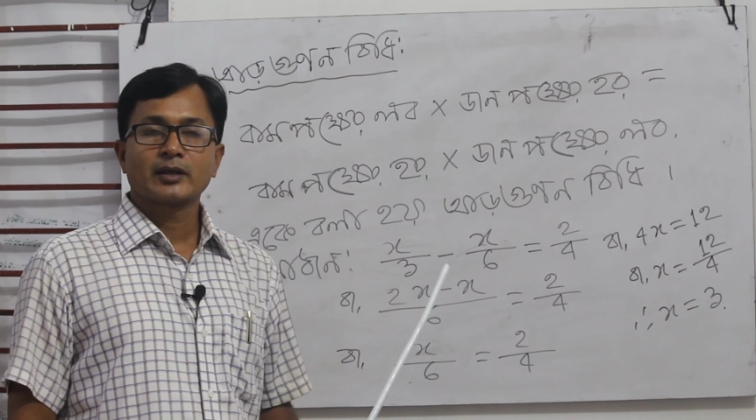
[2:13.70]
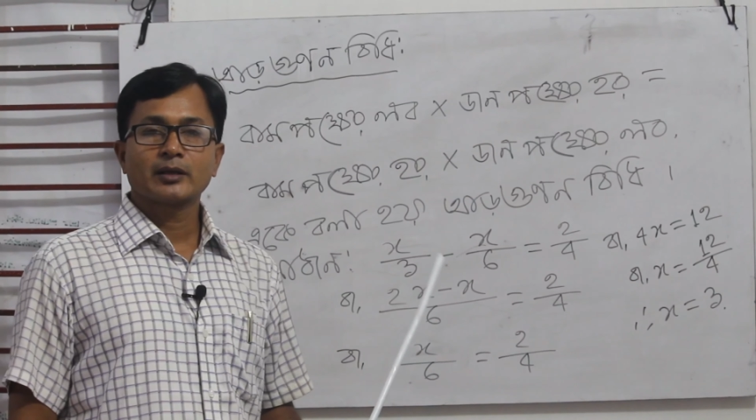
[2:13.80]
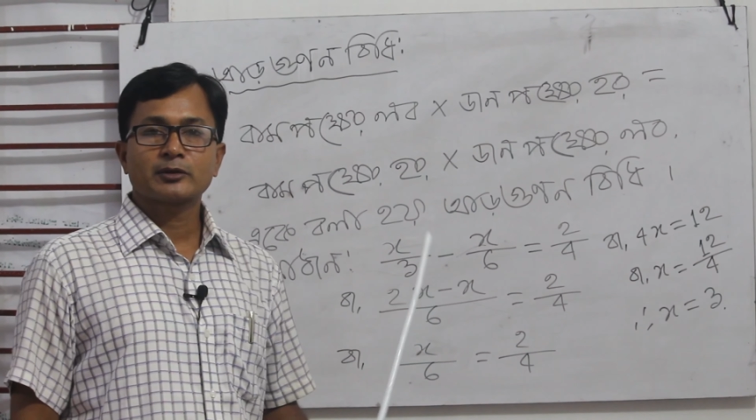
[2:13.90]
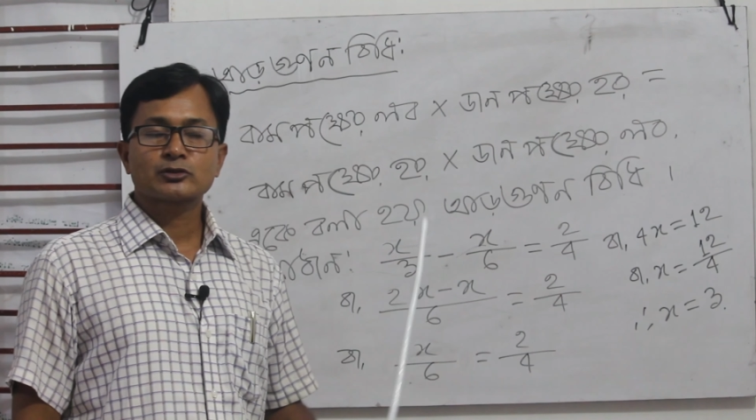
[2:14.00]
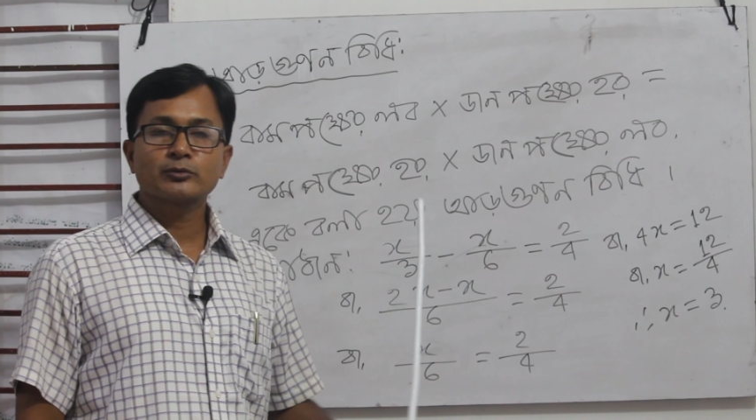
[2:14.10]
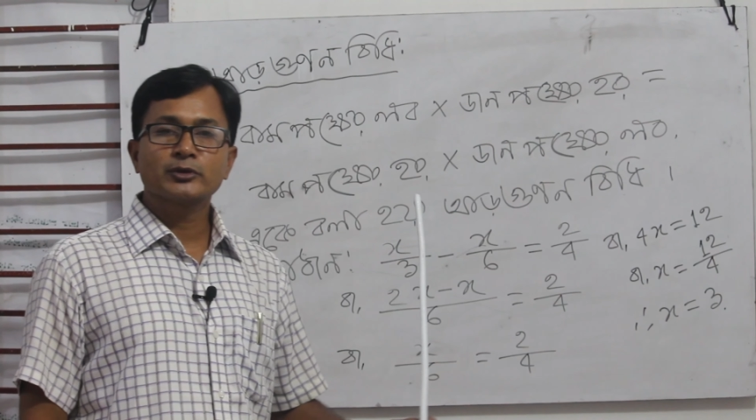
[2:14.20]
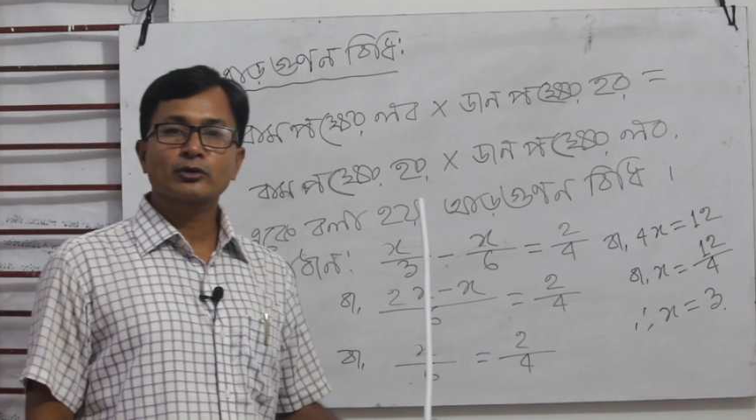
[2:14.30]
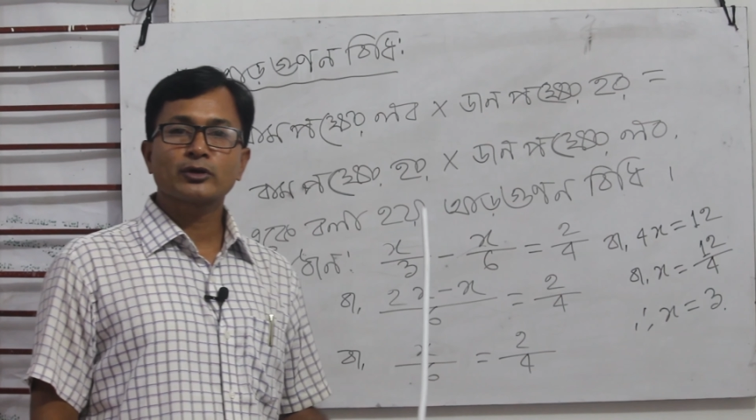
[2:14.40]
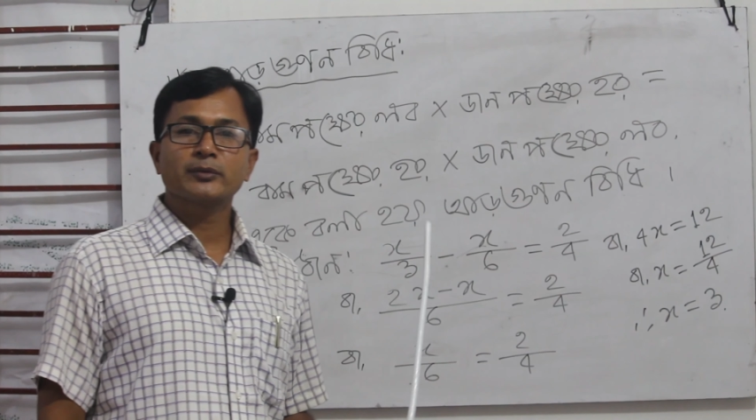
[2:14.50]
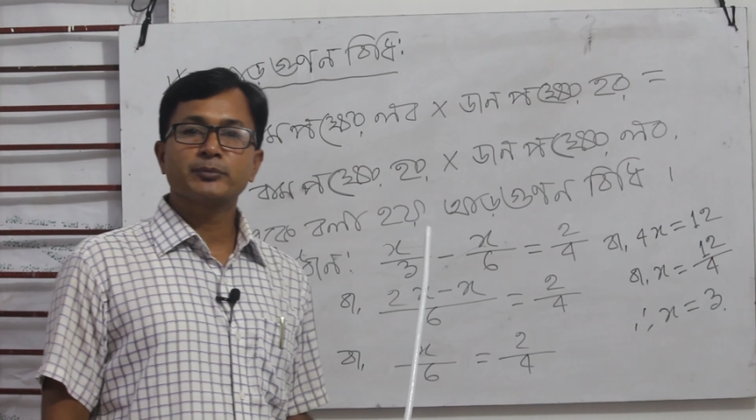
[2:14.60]
এবার
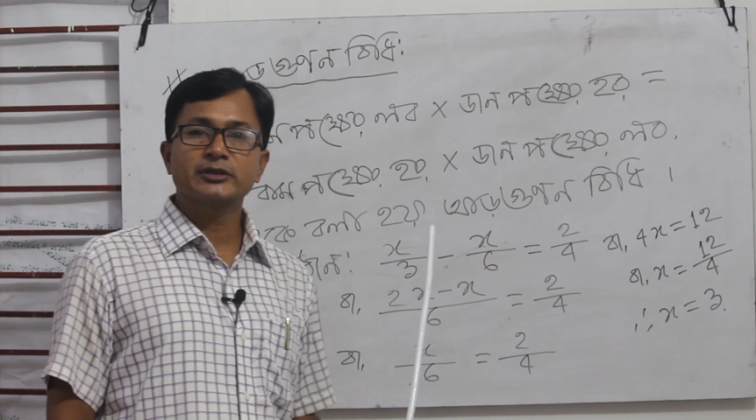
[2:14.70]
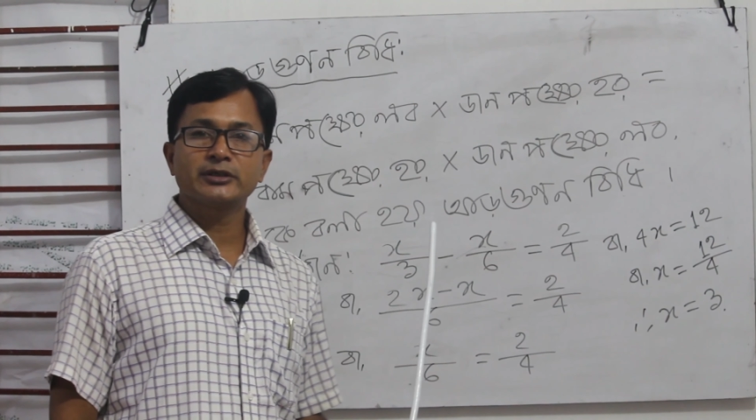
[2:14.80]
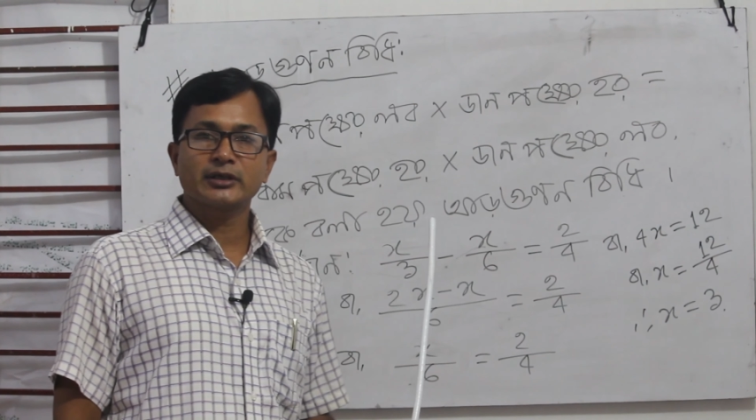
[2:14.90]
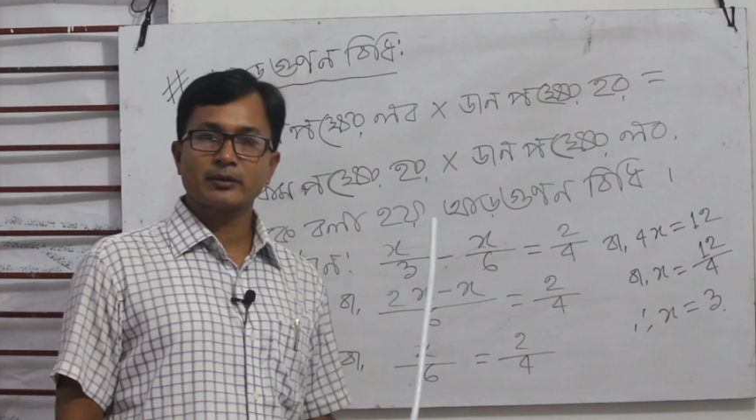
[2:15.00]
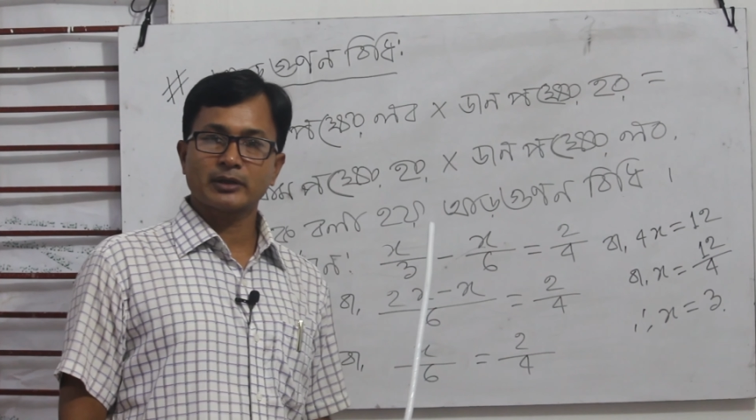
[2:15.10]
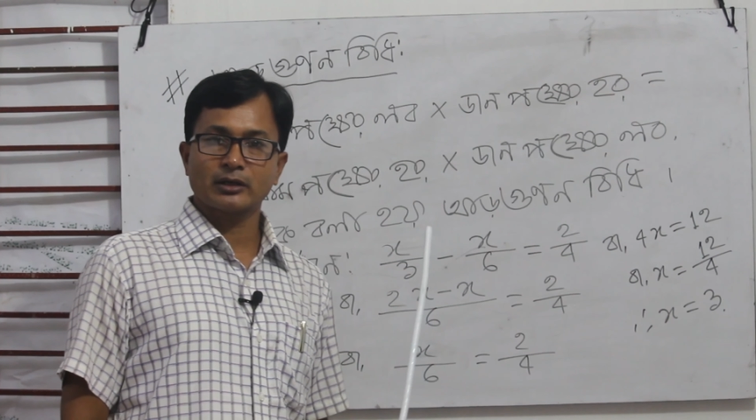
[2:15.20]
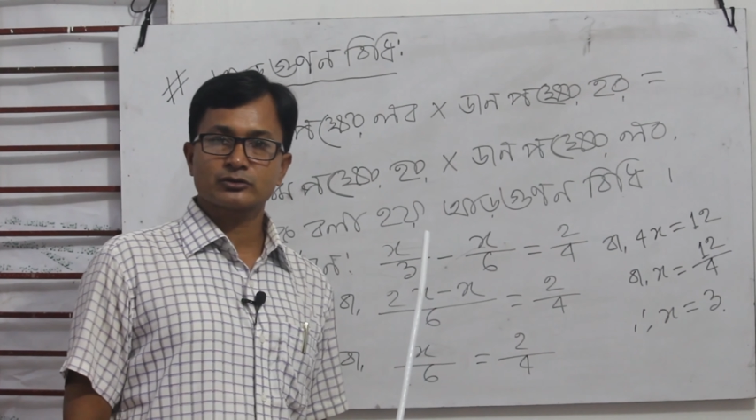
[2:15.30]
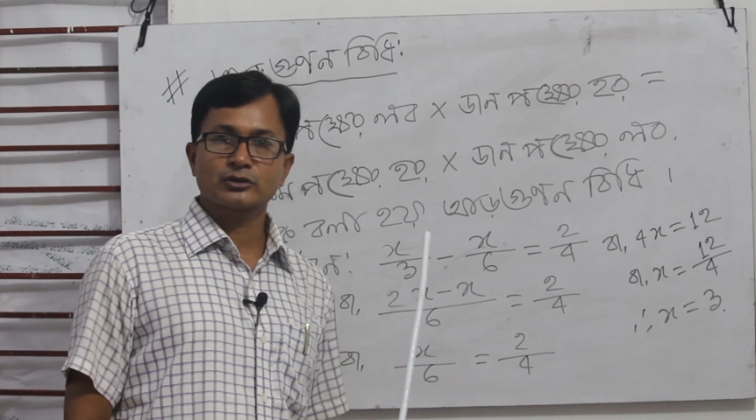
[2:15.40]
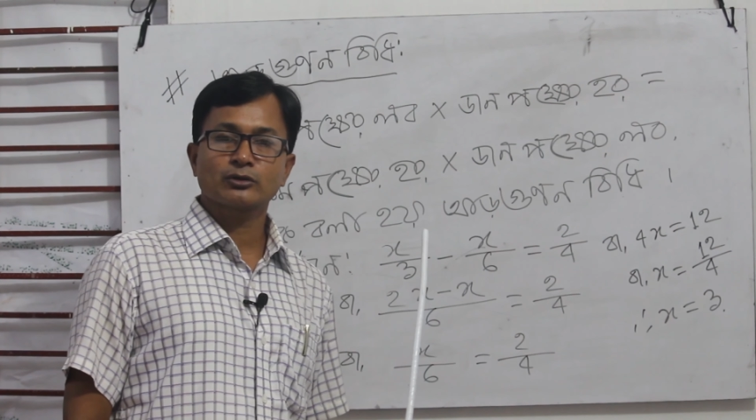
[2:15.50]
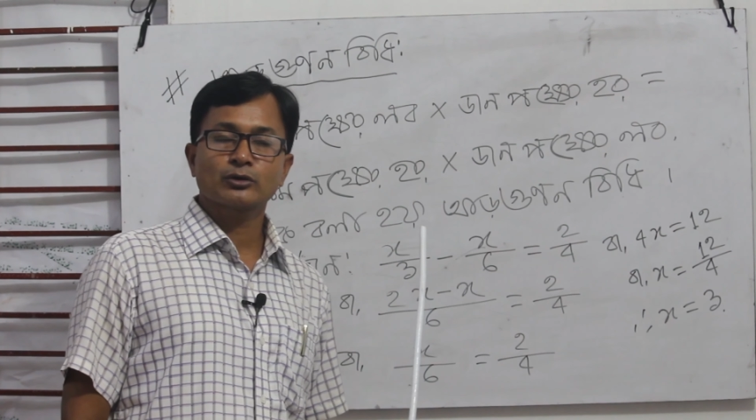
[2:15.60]
সমীকরণের বিধি নিয়ে আমরা
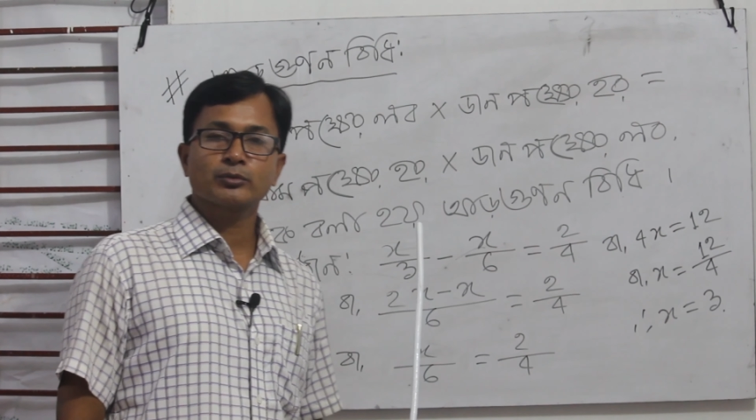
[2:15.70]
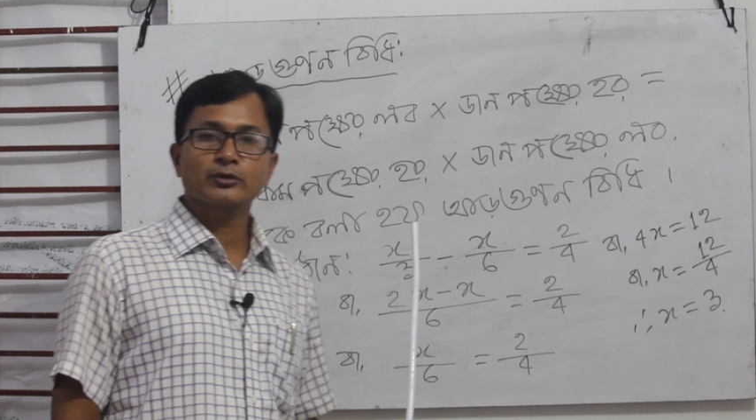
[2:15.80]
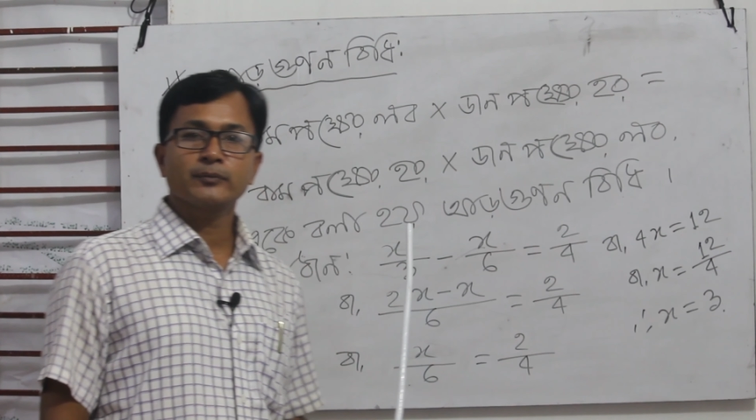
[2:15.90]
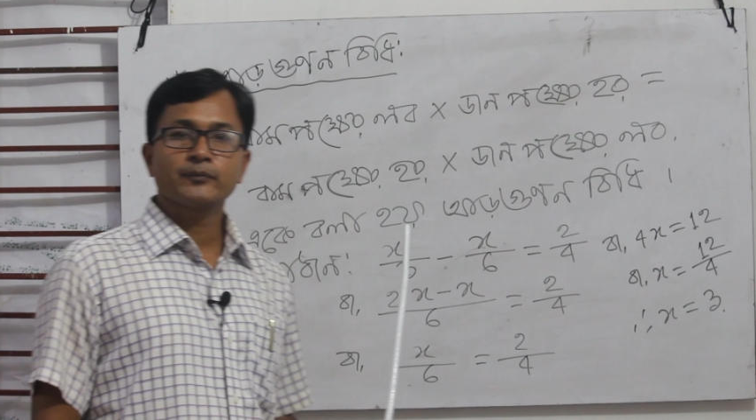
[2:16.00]
আলোচনা করব